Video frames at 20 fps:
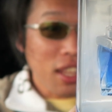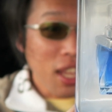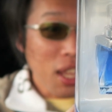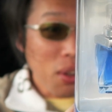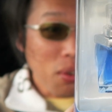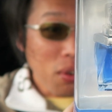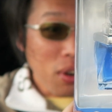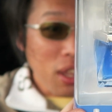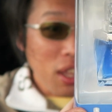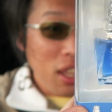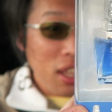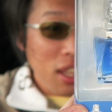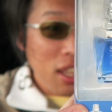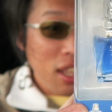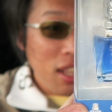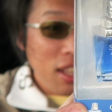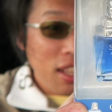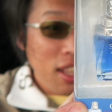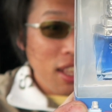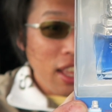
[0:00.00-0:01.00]
何これ？
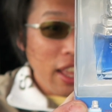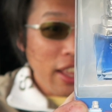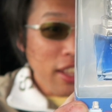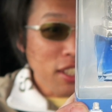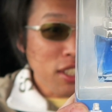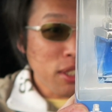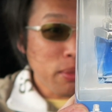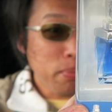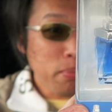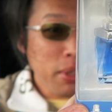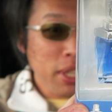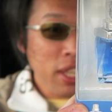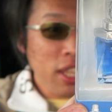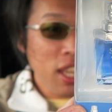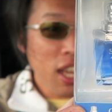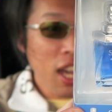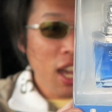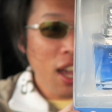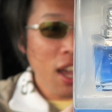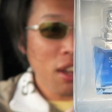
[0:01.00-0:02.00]

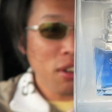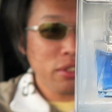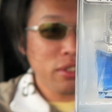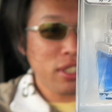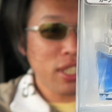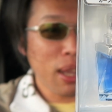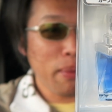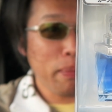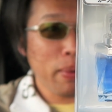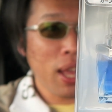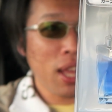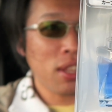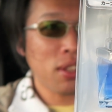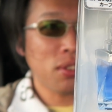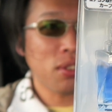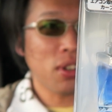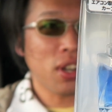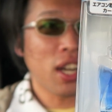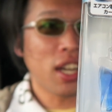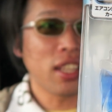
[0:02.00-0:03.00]
エスピーアール
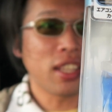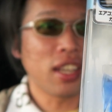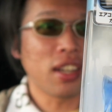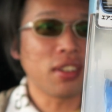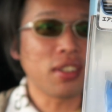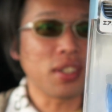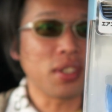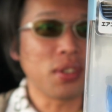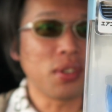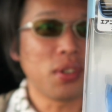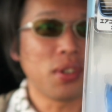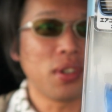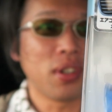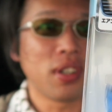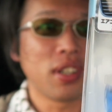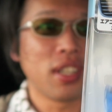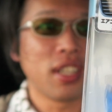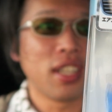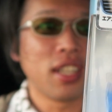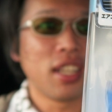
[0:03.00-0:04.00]
ジャパン と書いてあるけど、
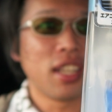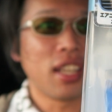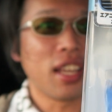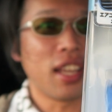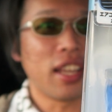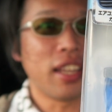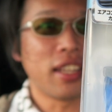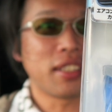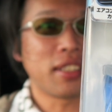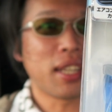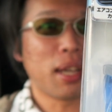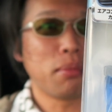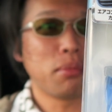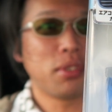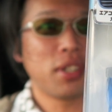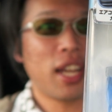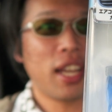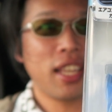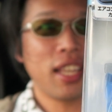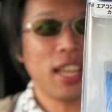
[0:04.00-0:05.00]
えー、
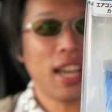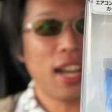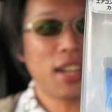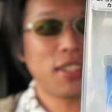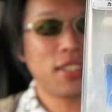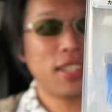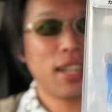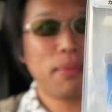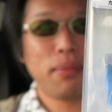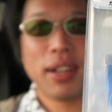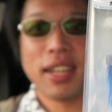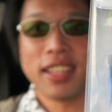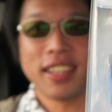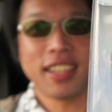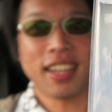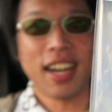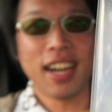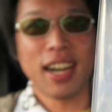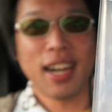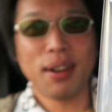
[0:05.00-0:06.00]

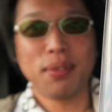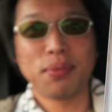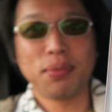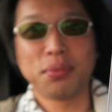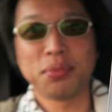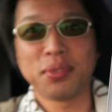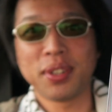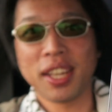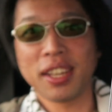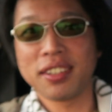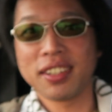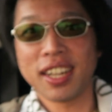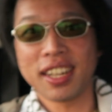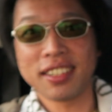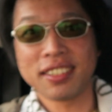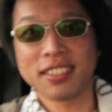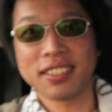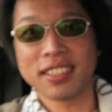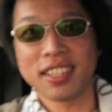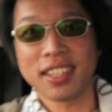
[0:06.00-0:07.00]

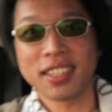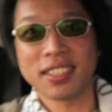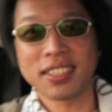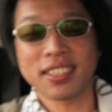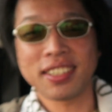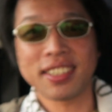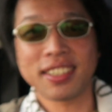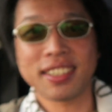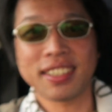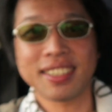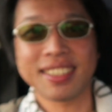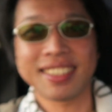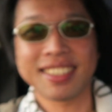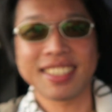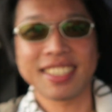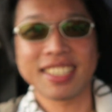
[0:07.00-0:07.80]
サムライアクアマリンカーフレグランスです。